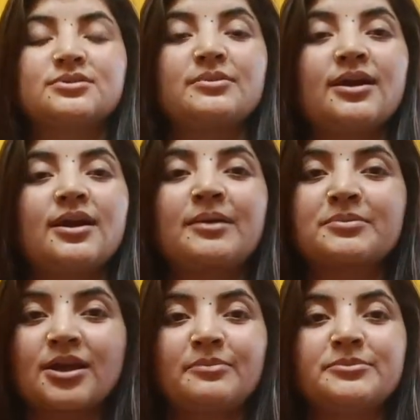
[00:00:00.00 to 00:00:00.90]
से मैं
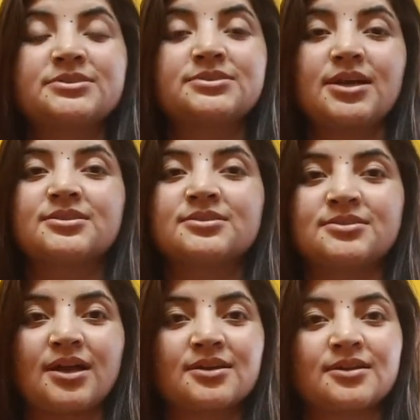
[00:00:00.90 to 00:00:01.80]
आपके कमेंट्स का
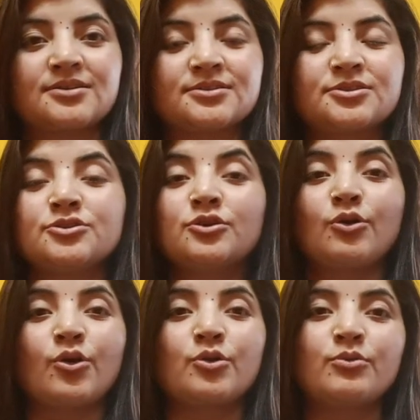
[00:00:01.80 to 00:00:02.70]
इंतज़ार कर रही थी
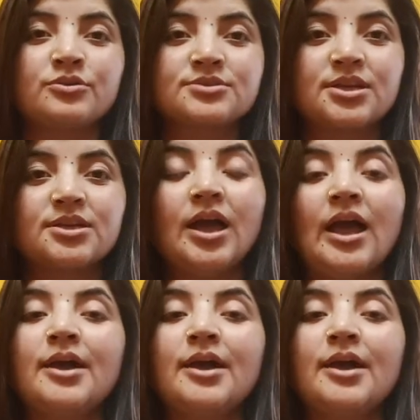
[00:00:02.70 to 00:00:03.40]
और बहुत सारी